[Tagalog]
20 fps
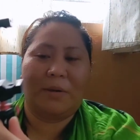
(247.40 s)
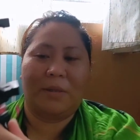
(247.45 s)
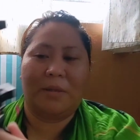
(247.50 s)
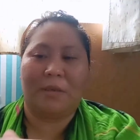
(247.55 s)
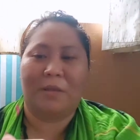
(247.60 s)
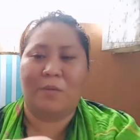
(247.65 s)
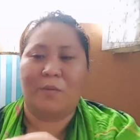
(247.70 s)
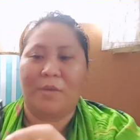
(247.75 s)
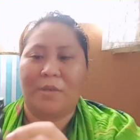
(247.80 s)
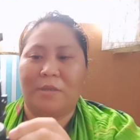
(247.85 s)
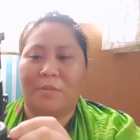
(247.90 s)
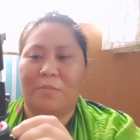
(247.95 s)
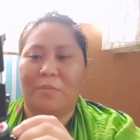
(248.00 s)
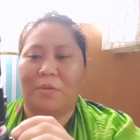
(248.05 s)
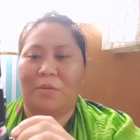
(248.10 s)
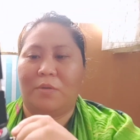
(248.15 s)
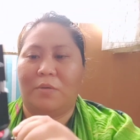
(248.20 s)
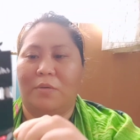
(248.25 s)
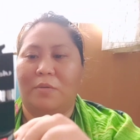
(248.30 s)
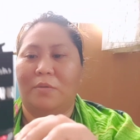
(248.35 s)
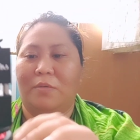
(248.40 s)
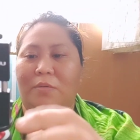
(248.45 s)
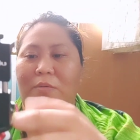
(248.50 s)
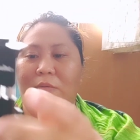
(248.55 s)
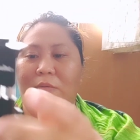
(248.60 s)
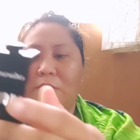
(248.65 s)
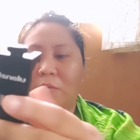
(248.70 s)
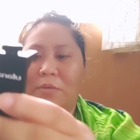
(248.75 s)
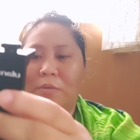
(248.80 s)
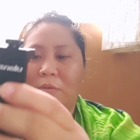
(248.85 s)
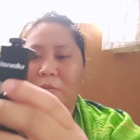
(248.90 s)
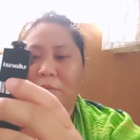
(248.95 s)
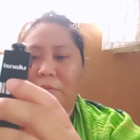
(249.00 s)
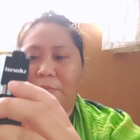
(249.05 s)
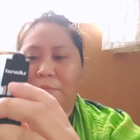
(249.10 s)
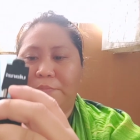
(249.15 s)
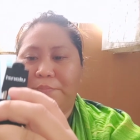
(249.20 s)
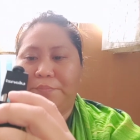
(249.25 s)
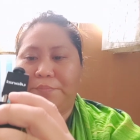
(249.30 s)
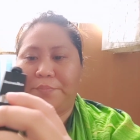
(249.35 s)
Pag tinwist mo to,
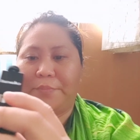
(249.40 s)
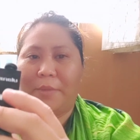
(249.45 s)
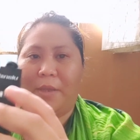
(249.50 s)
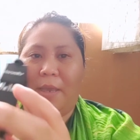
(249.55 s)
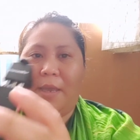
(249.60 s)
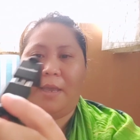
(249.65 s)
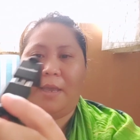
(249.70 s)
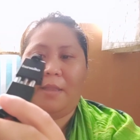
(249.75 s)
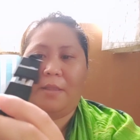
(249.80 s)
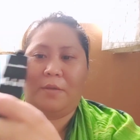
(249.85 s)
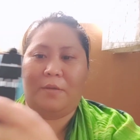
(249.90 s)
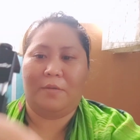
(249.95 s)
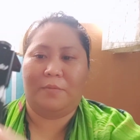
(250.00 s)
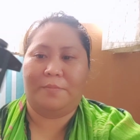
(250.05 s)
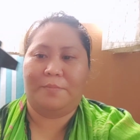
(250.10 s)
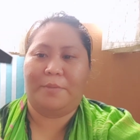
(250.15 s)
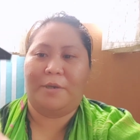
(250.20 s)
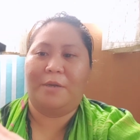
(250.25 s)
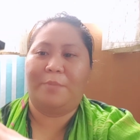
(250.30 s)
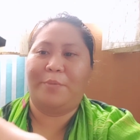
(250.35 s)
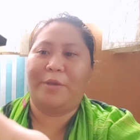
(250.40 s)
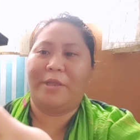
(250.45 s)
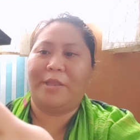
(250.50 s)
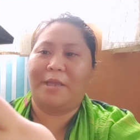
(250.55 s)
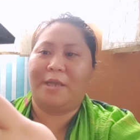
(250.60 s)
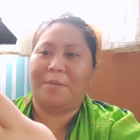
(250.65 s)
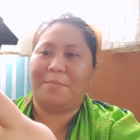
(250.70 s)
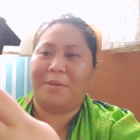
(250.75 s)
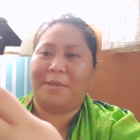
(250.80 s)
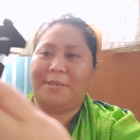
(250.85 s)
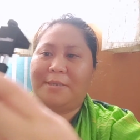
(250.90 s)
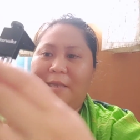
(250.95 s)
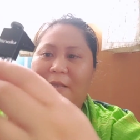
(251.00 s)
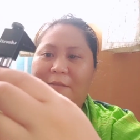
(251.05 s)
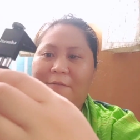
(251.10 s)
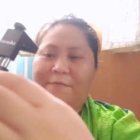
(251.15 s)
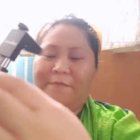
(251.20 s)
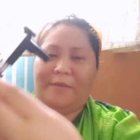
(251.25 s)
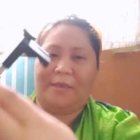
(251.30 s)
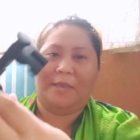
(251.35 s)
ayan. Para pwede ka
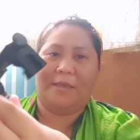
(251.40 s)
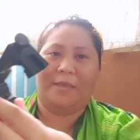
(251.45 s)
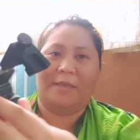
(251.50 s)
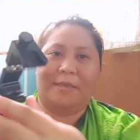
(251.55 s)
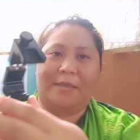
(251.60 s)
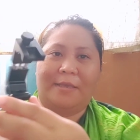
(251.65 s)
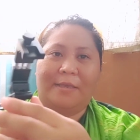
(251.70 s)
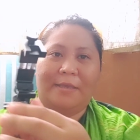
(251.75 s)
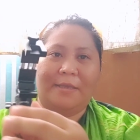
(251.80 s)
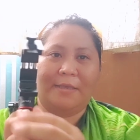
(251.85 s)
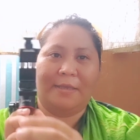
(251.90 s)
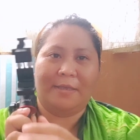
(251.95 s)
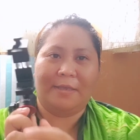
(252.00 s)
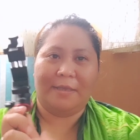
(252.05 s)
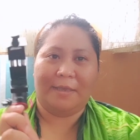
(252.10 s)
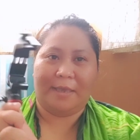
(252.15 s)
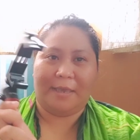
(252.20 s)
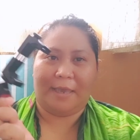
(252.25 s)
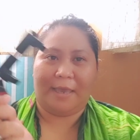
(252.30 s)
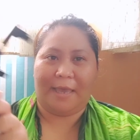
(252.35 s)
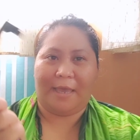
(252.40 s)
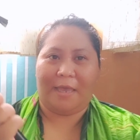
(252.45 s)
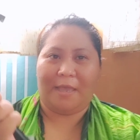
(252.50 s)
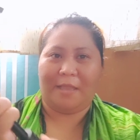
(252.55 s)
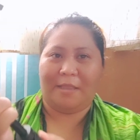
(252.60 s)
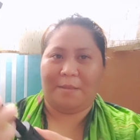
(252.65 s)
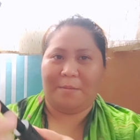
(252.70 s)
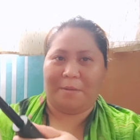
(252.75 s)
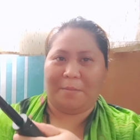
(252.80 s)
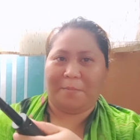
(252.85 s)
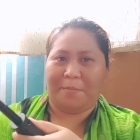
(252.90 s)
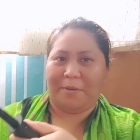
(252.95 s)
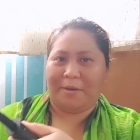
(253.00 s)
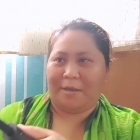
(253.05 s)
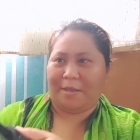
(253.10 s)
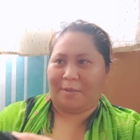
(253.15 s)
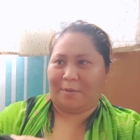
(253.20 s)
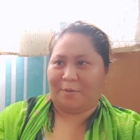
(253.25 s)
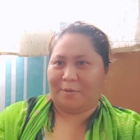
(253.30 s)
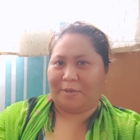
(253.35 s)
mag-selfie. Ayan, diba?
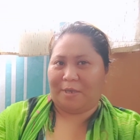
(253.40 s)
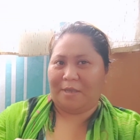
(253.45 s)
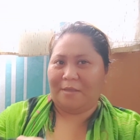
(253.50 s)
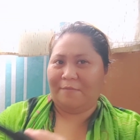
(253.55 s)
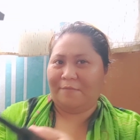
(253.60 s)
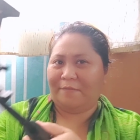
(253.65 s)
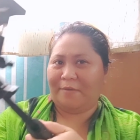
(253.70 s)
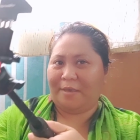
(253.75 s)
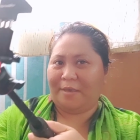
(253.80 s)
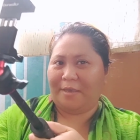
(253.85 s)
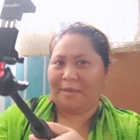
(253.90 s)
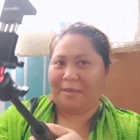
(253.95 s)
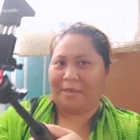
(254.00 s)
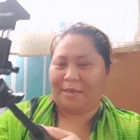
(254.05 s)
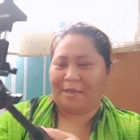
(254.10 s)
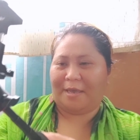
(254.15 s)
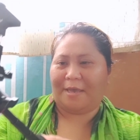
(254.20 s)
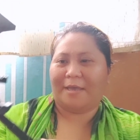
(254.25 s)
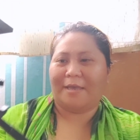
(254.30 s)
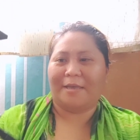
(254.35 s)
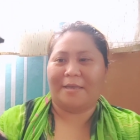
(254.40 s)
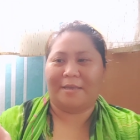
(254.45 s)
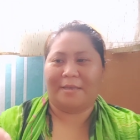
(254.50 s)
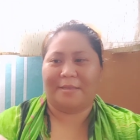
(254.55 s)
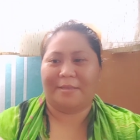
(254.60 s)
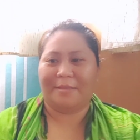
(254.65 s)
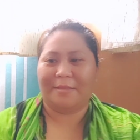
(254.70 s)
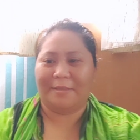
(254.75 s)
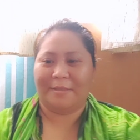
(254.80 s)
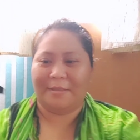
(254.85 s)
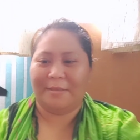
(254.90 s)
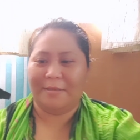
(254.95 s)
Pag ganun, selfie, ayan